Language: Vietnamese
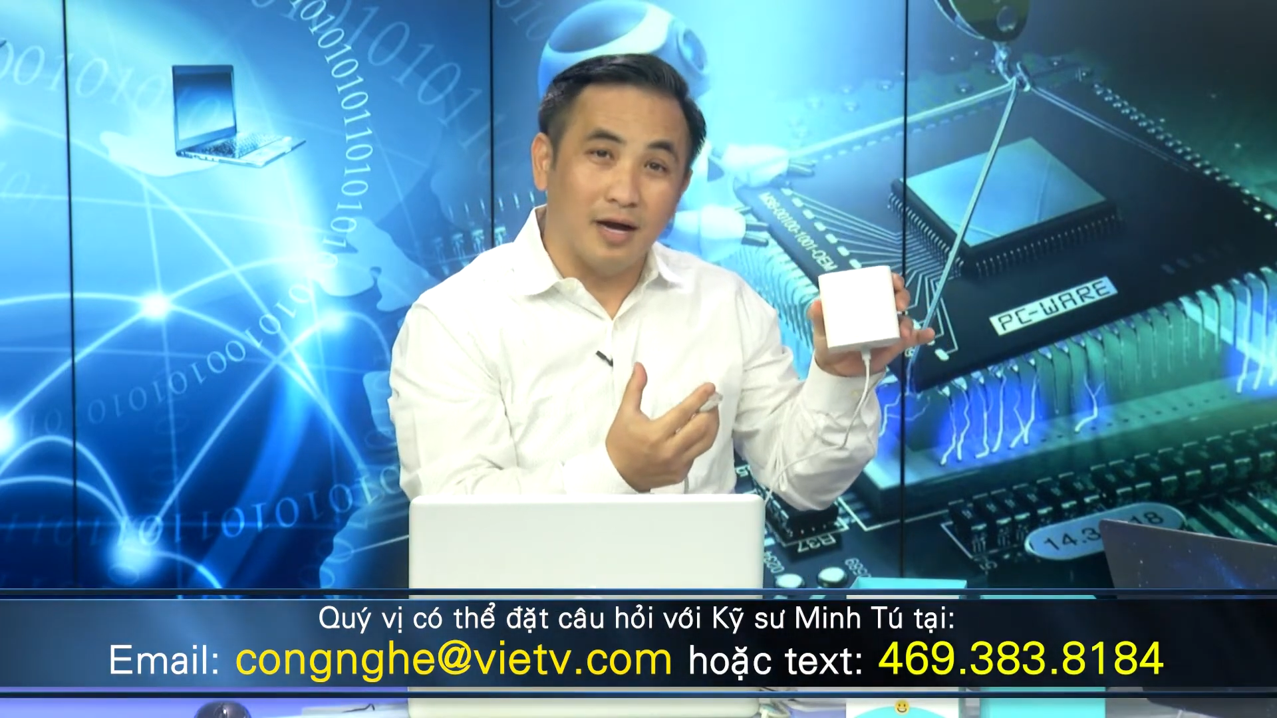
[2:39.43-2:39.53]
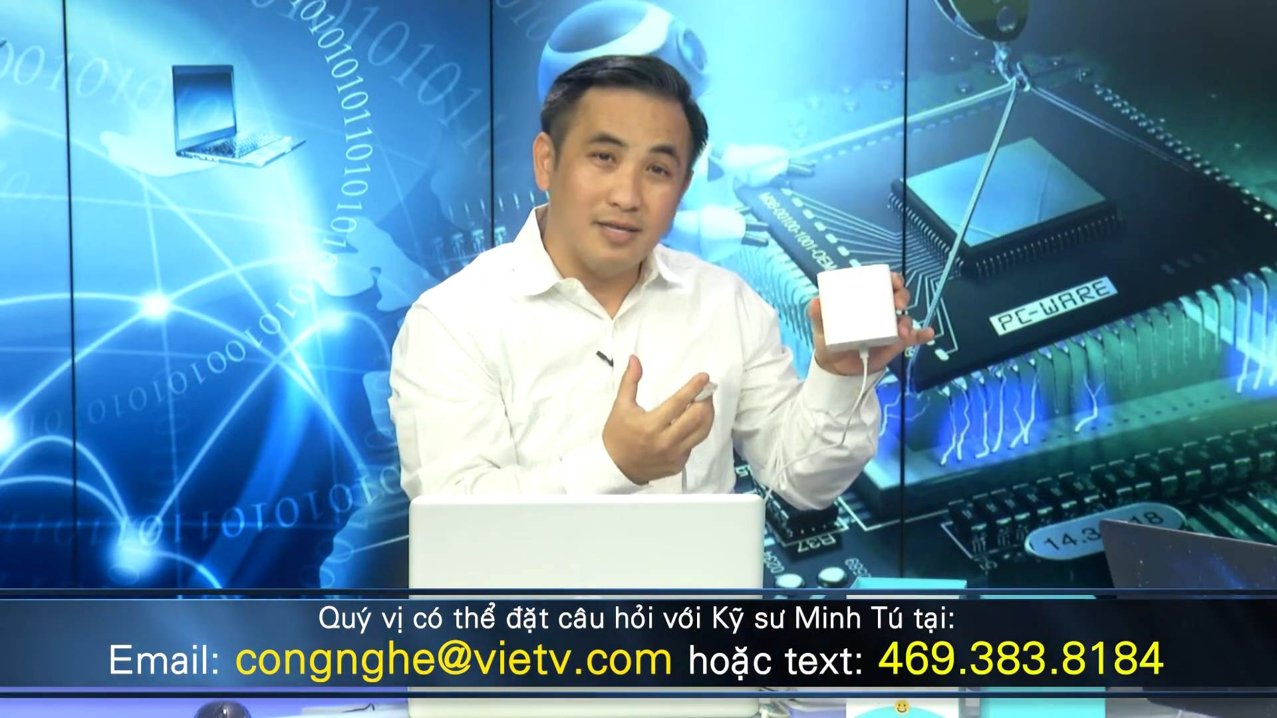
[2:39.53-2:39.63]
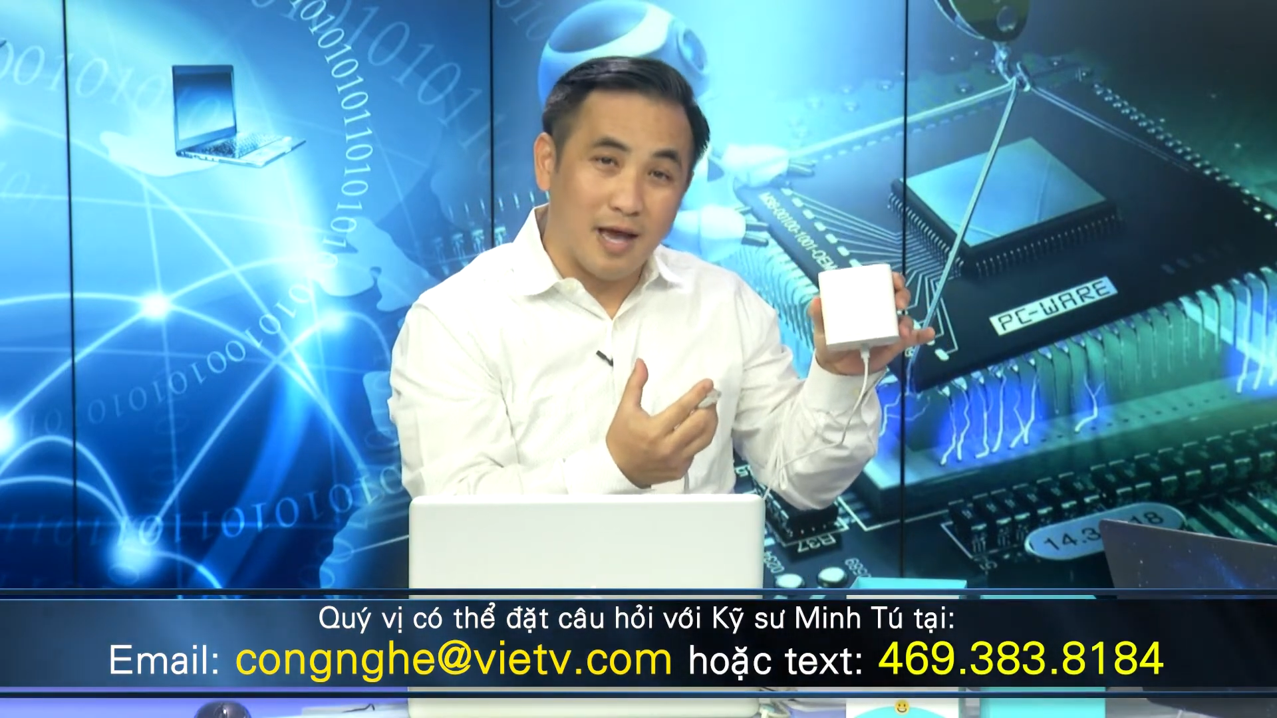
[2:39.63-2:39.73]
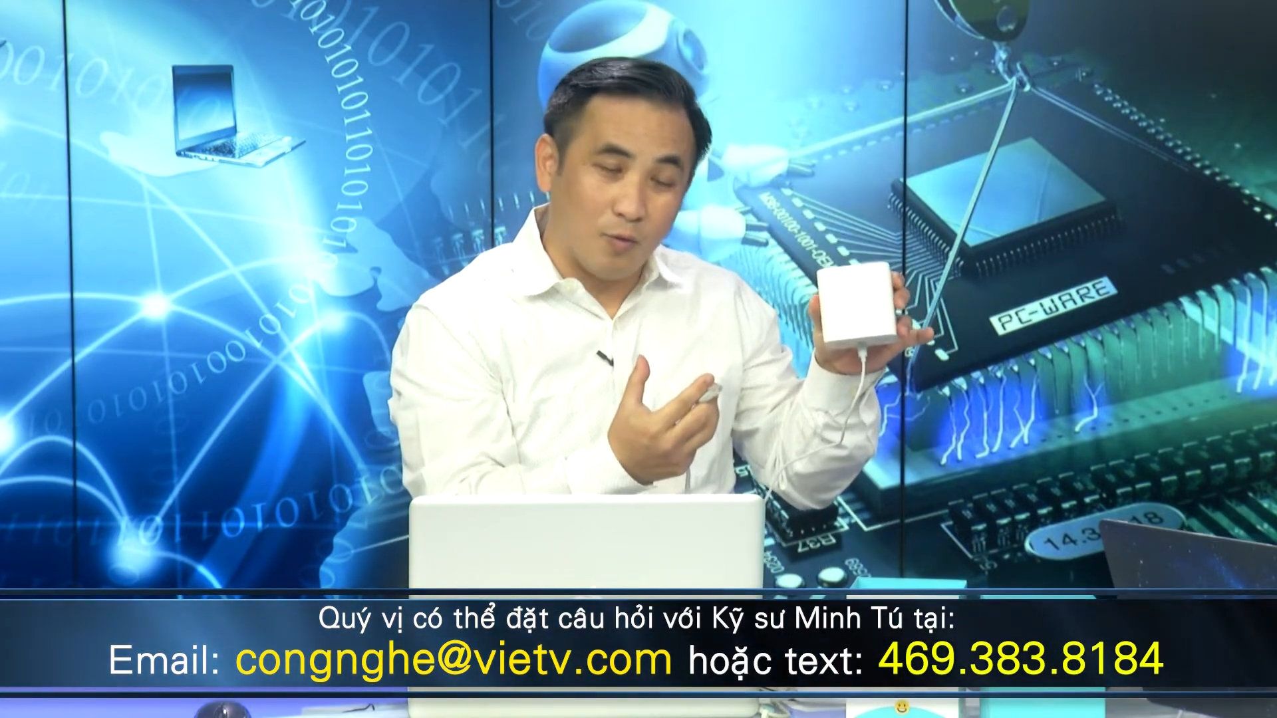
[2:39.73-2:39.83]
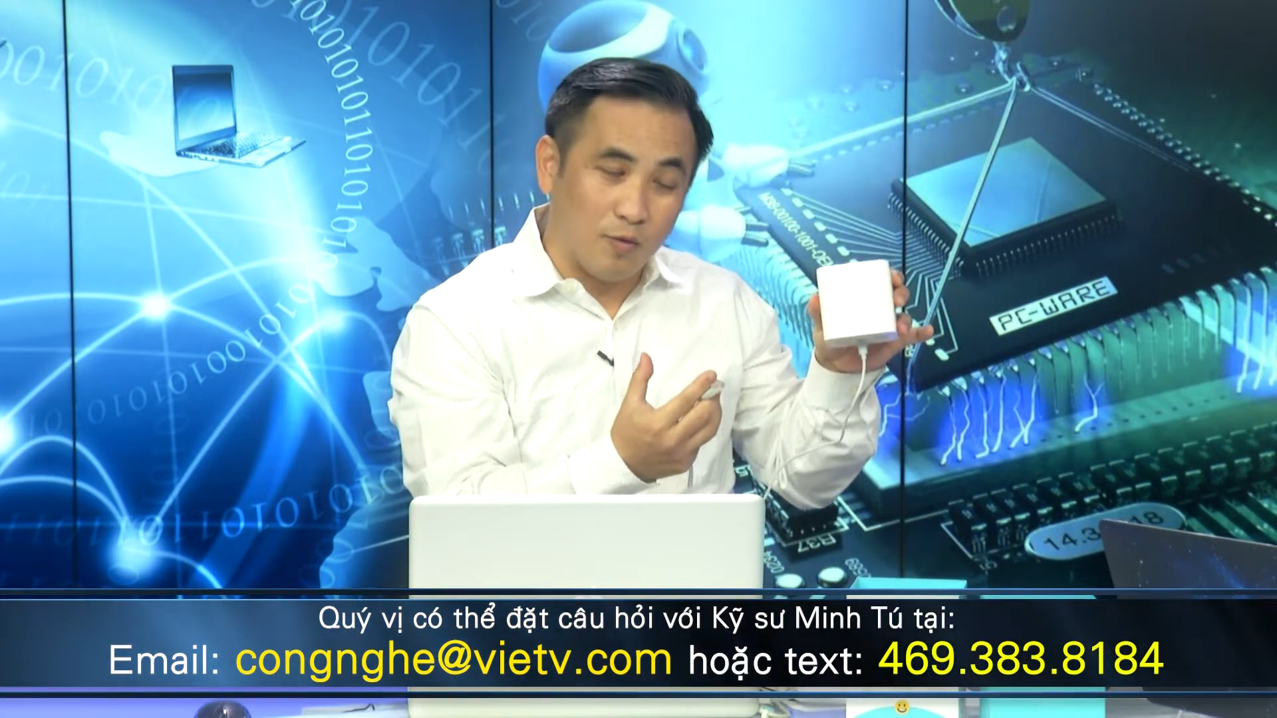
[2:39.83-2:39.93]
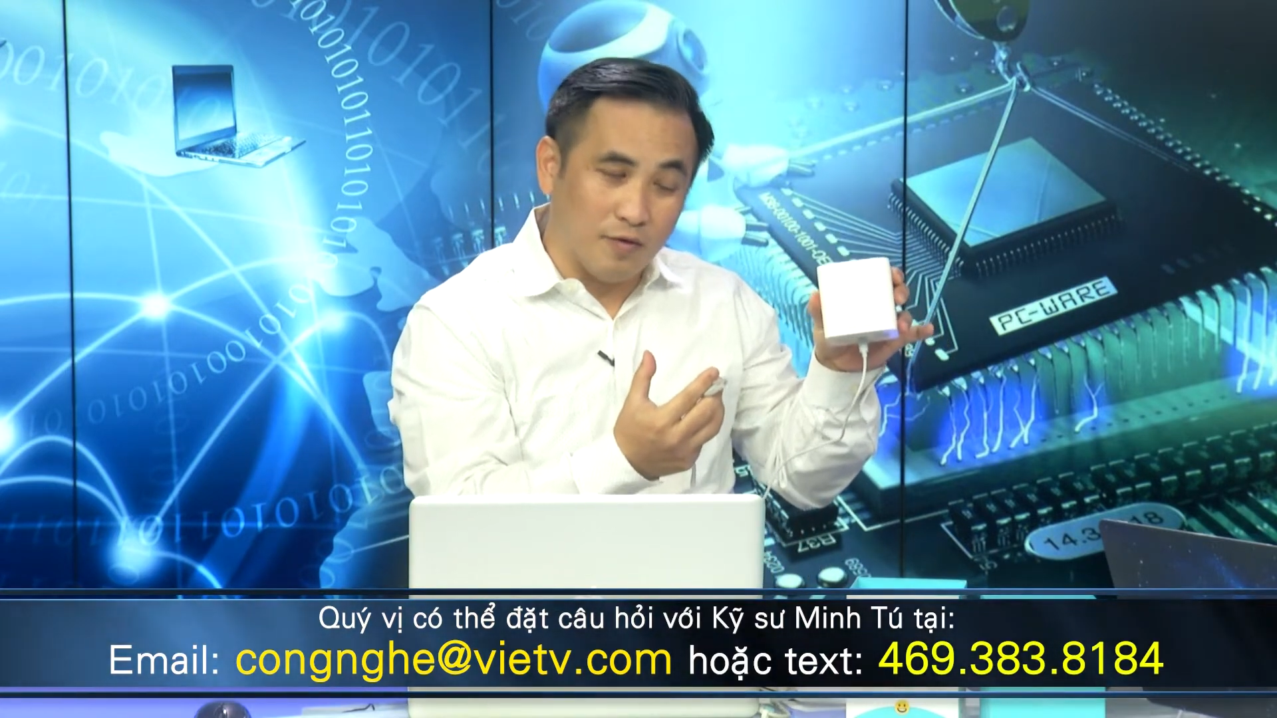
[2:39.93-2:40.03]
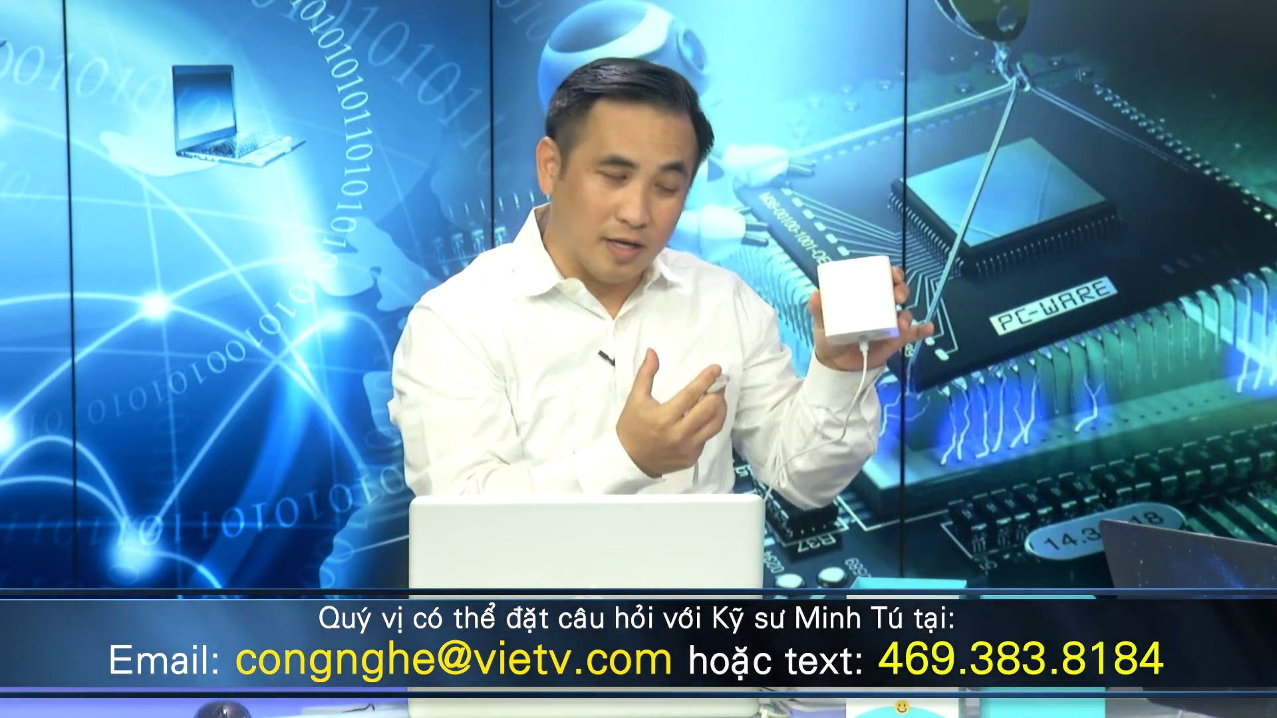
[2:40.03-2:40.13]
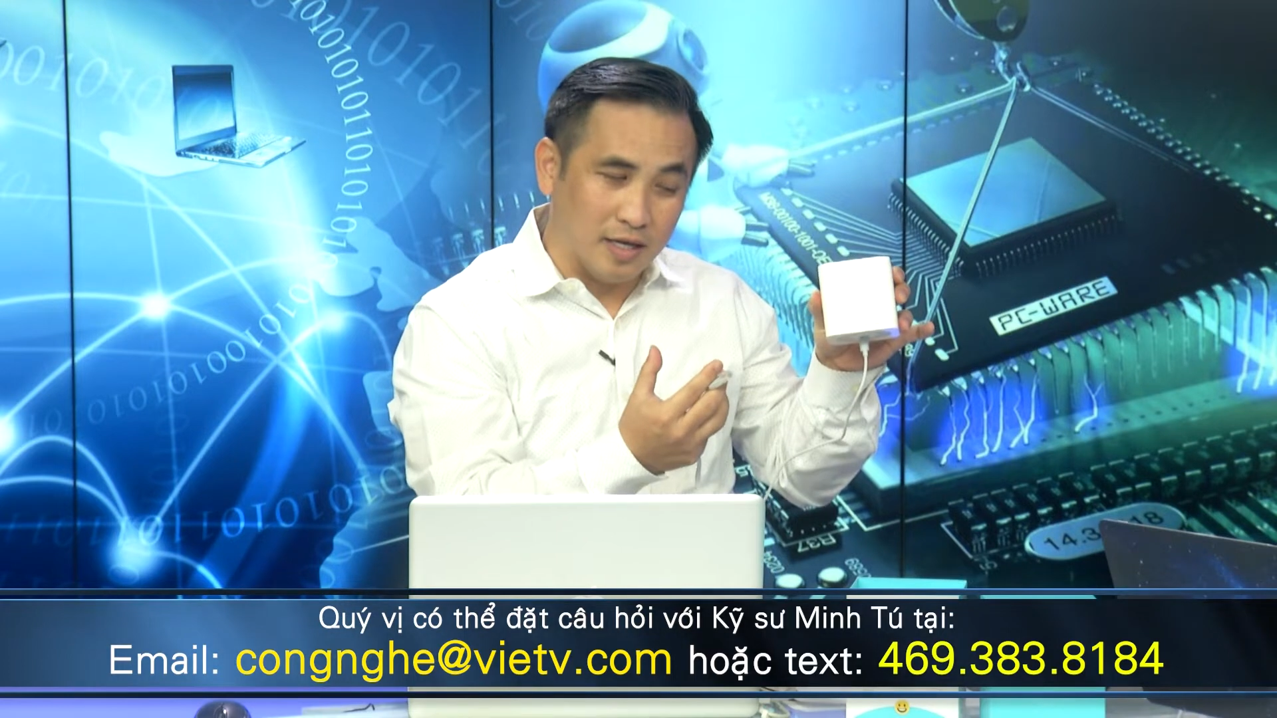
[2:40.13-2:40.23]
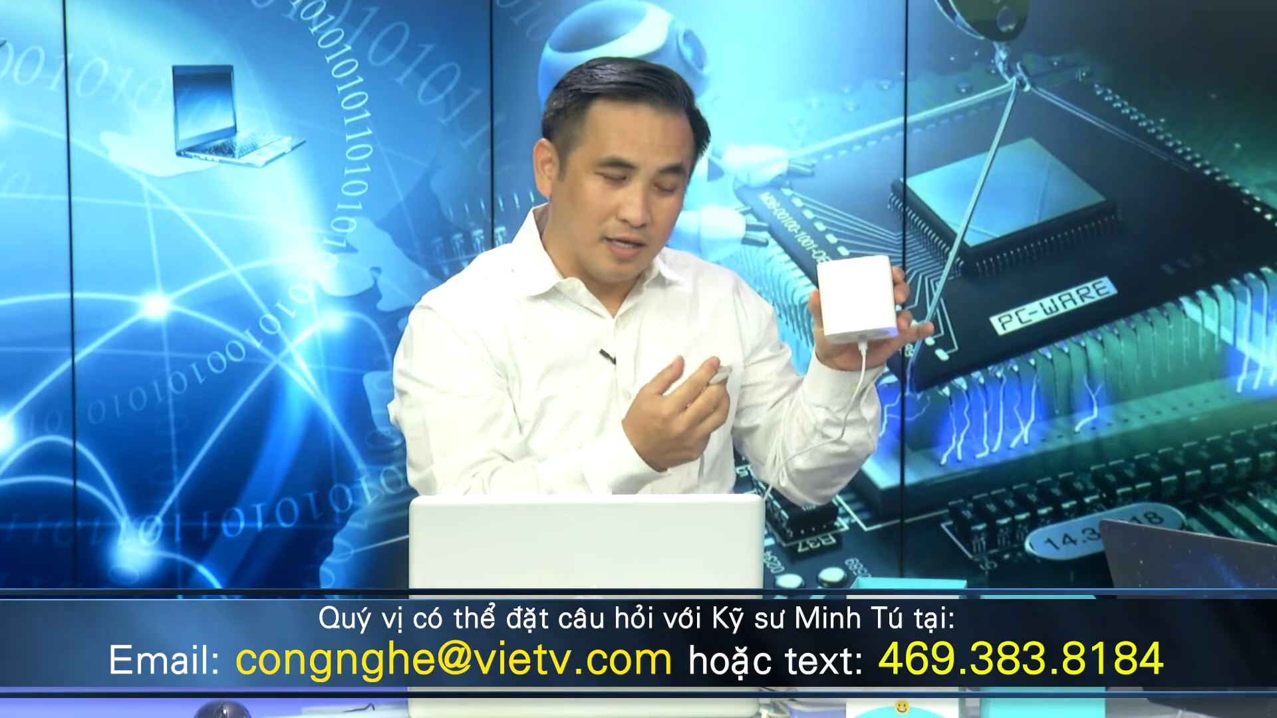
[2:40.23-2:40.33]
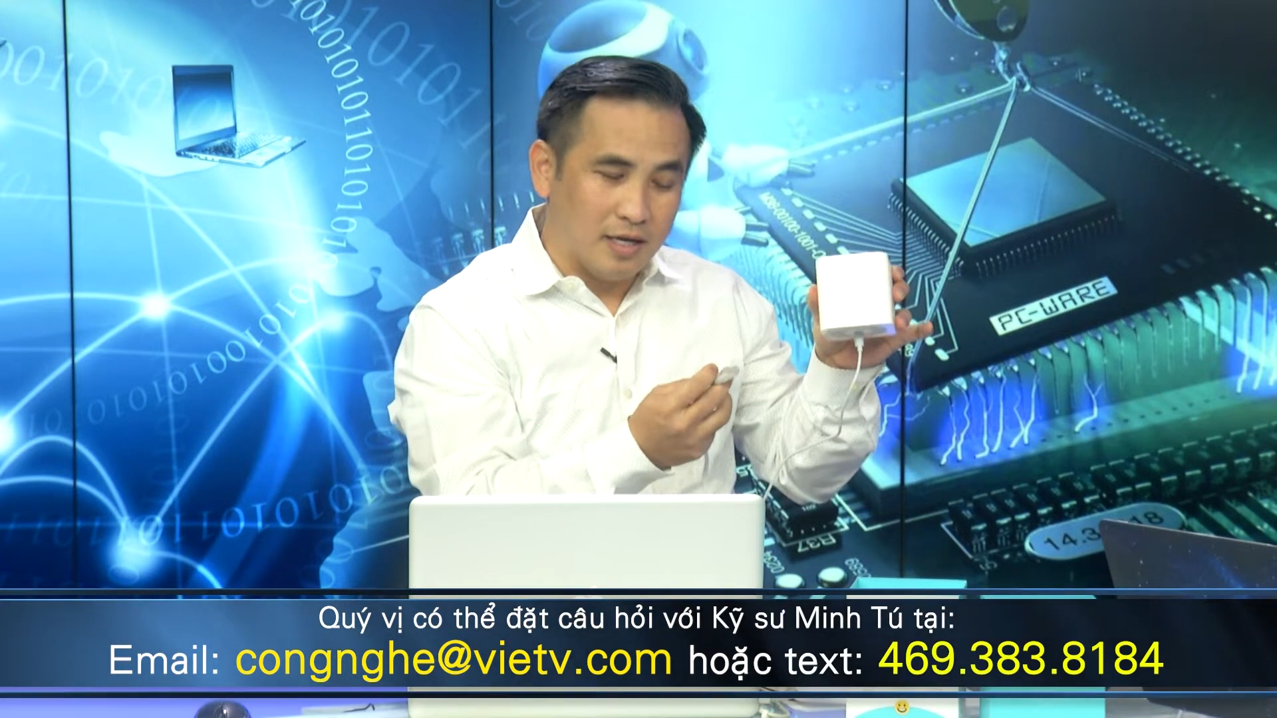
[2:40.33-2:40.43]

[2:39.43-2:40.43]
ở nhà quý vị